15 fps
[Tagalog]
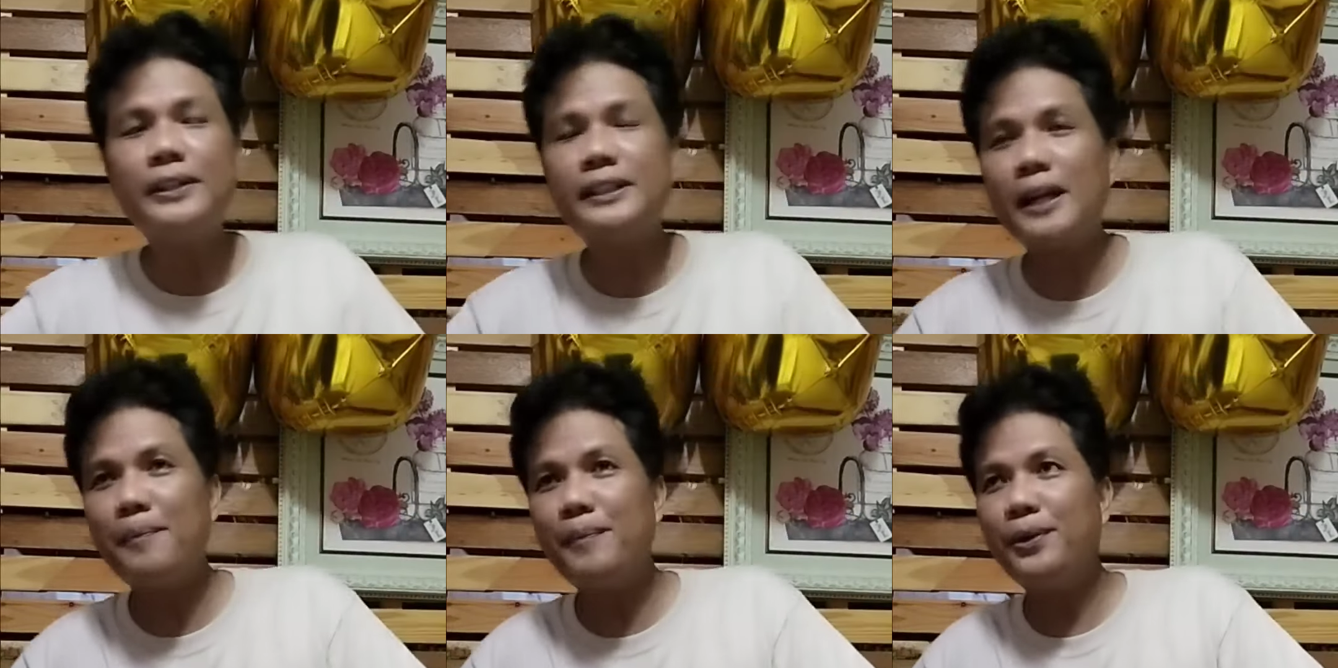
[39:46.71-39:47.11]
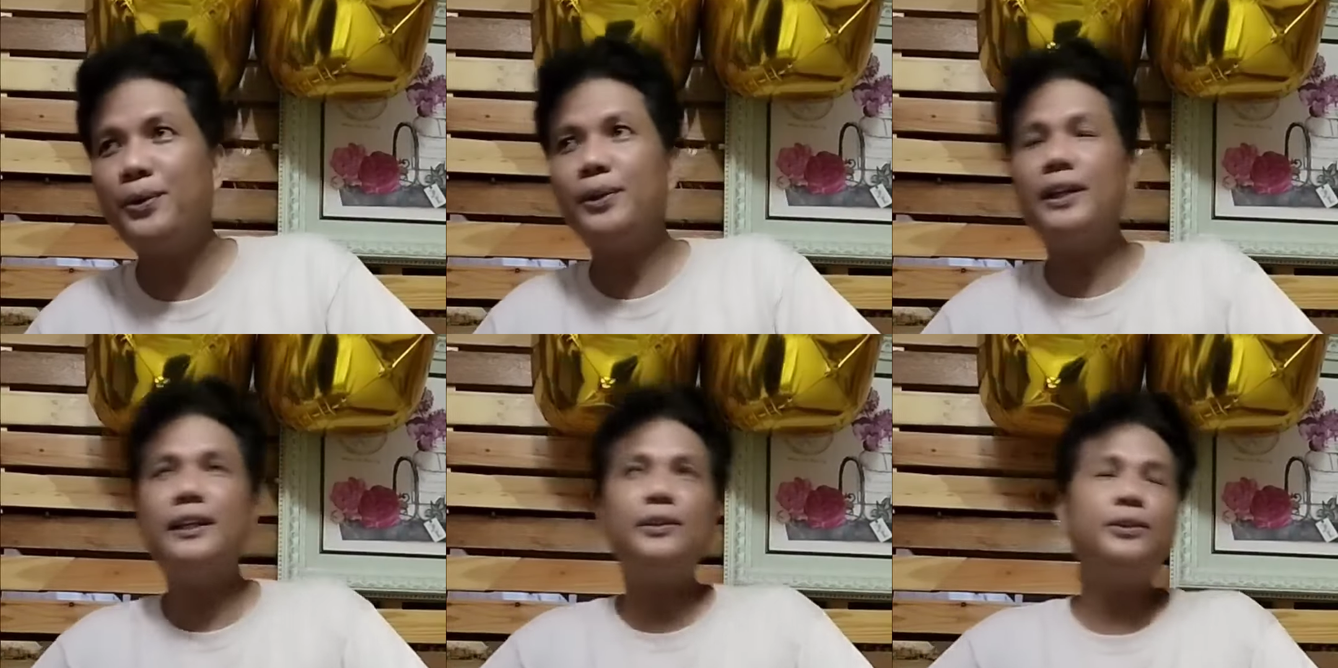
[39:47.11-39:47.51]
Sabi ko
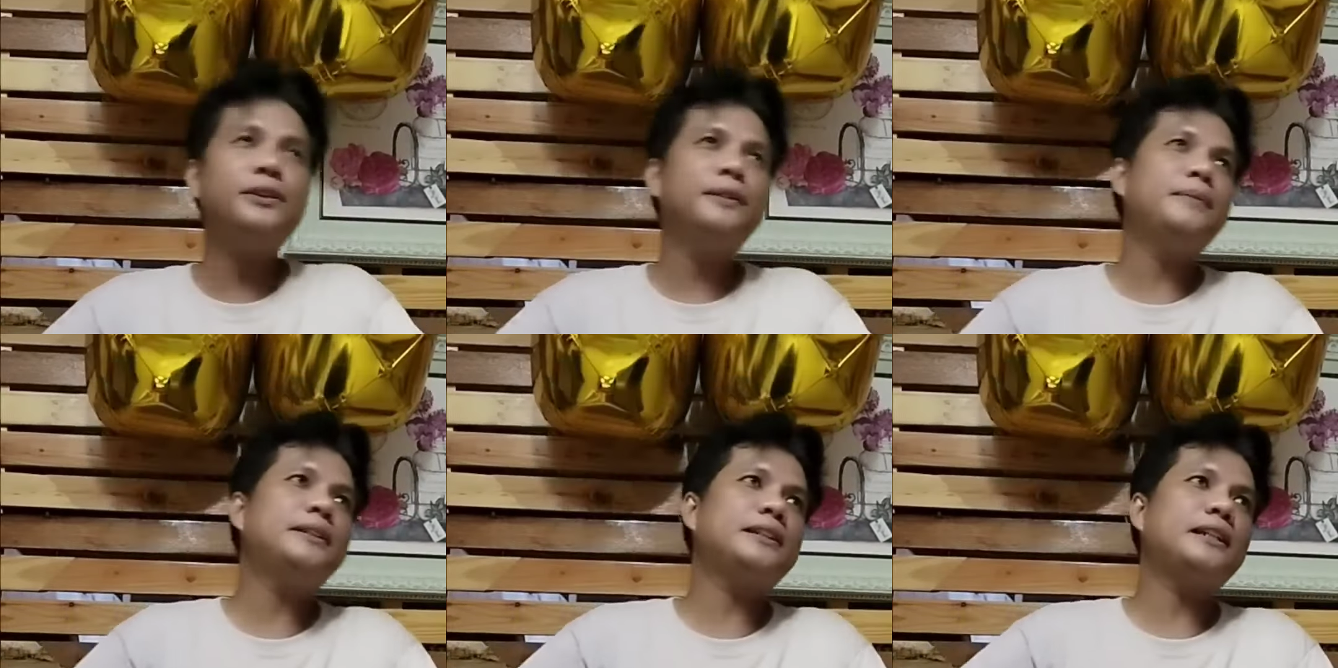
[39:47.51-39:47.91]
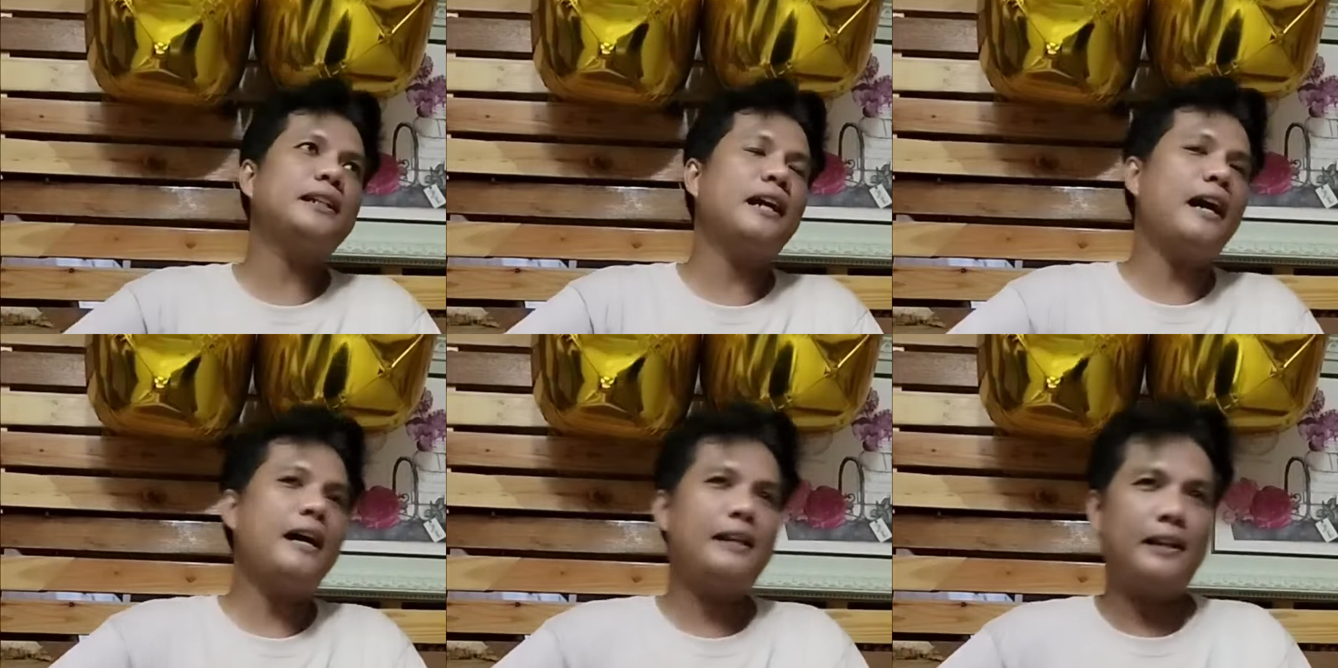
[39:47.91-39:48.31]
nga nung minsan
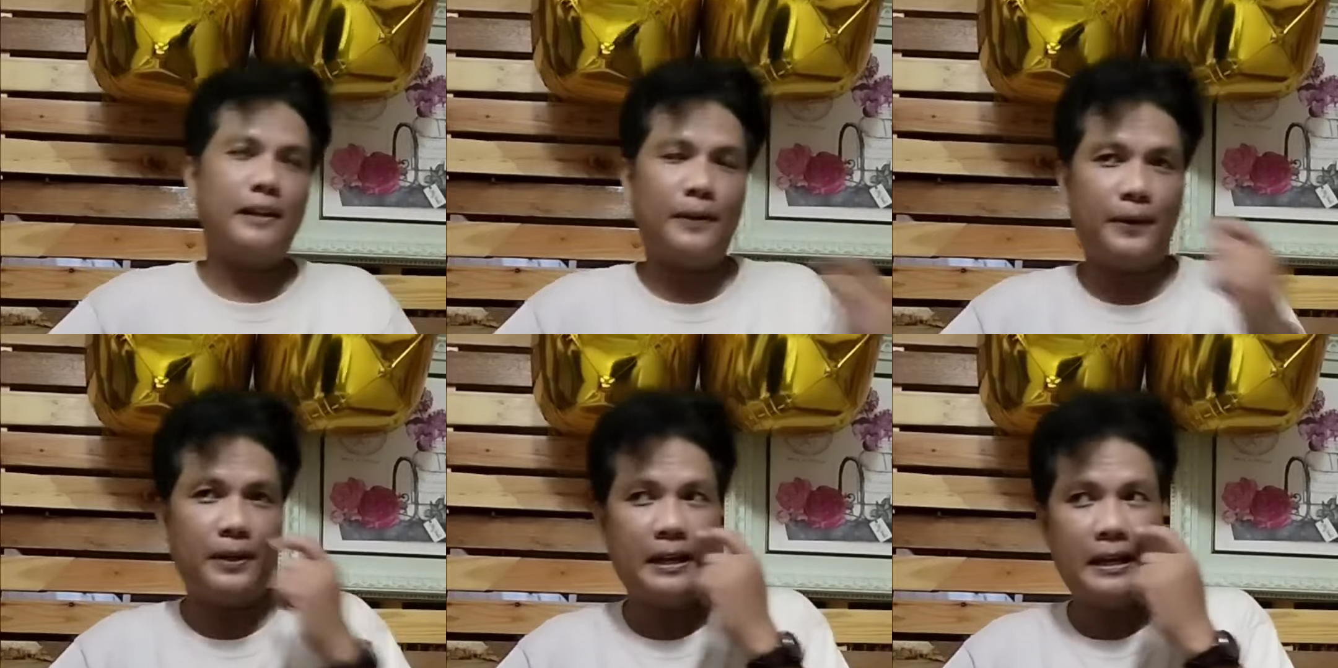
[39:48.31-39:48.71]
nangaral ako,